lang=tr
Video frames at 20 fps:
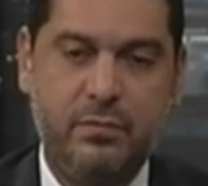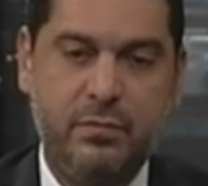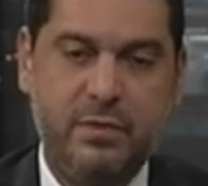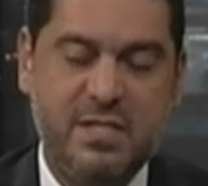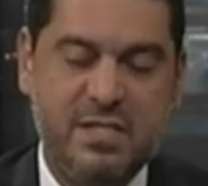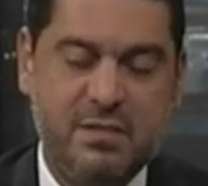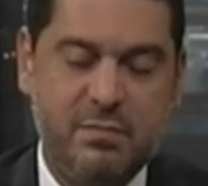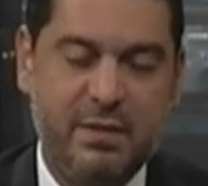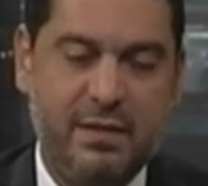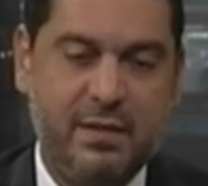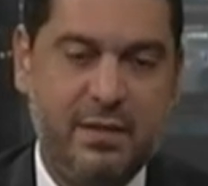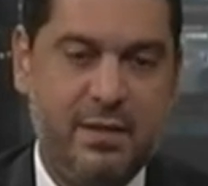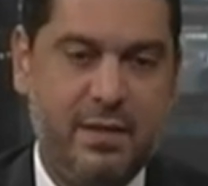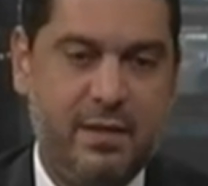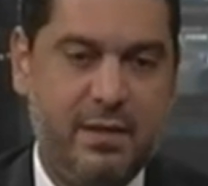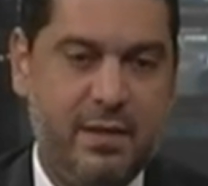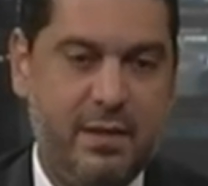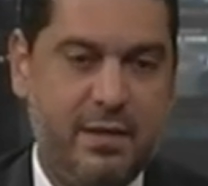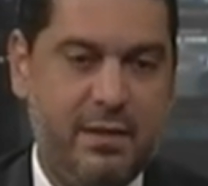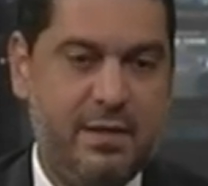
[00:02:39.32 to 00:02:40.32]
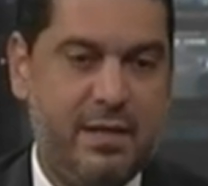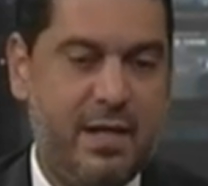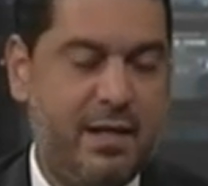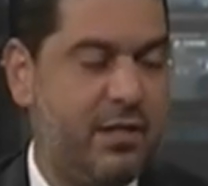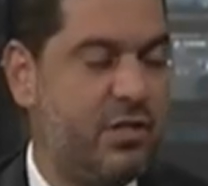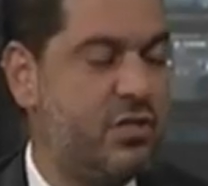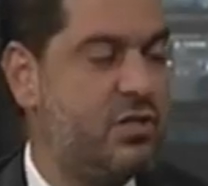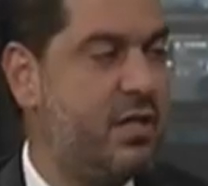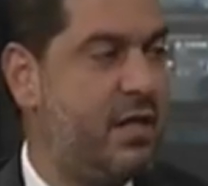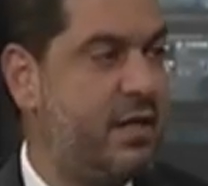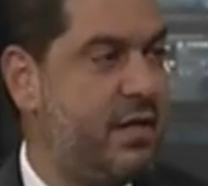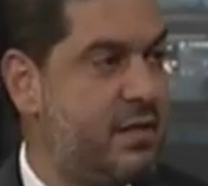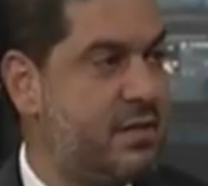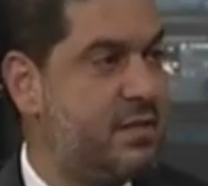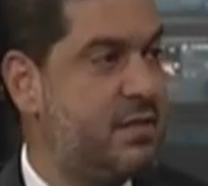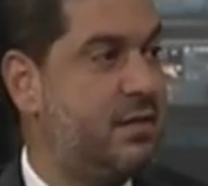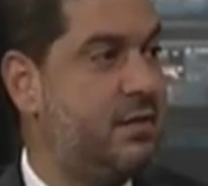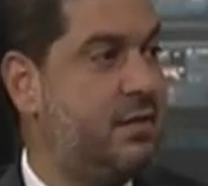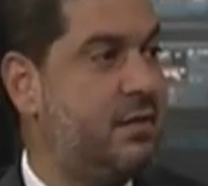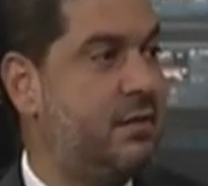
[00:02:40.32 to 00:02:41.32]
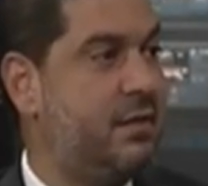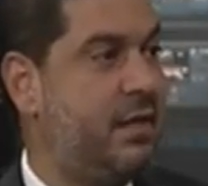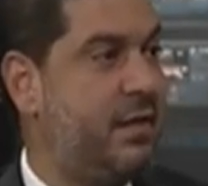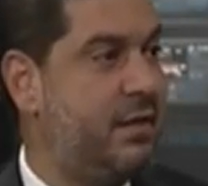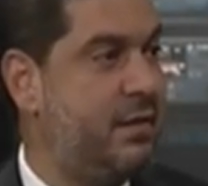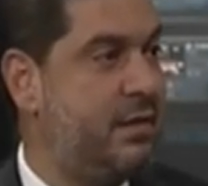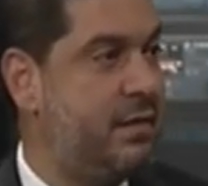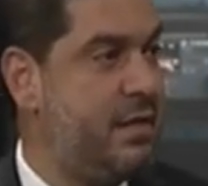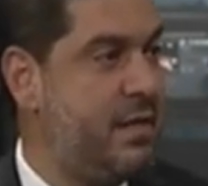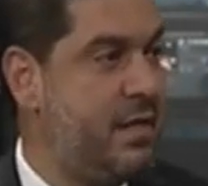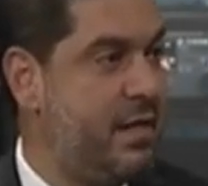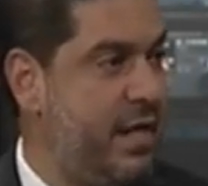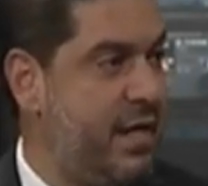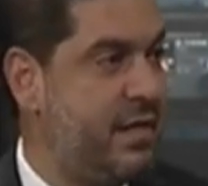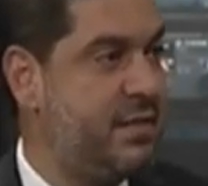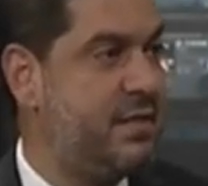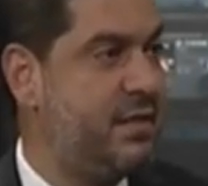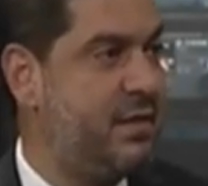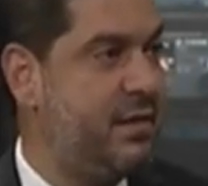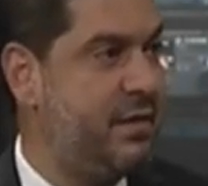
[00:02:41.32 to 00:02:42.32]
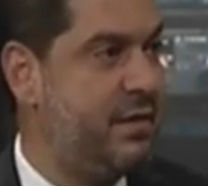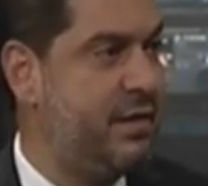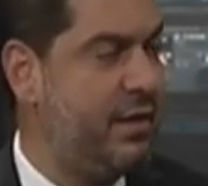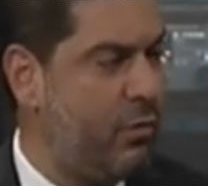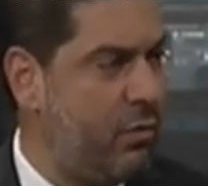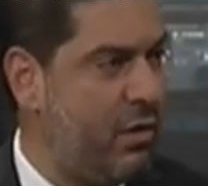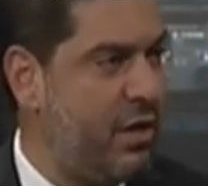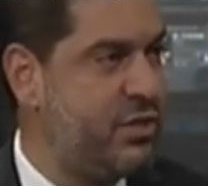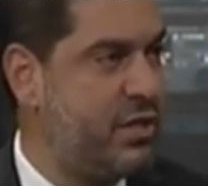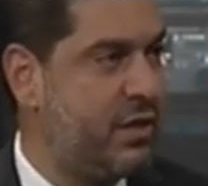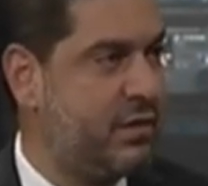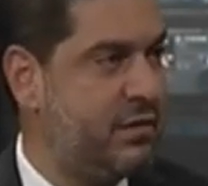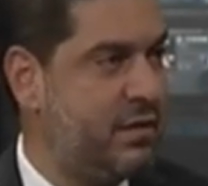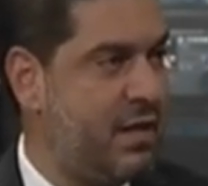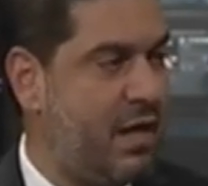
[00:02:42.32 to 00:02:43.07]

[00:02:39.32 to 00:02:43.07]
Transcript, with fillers: hizmet edenlerin yanlışları, eksiklikleri, eksiklikleri olacaktır.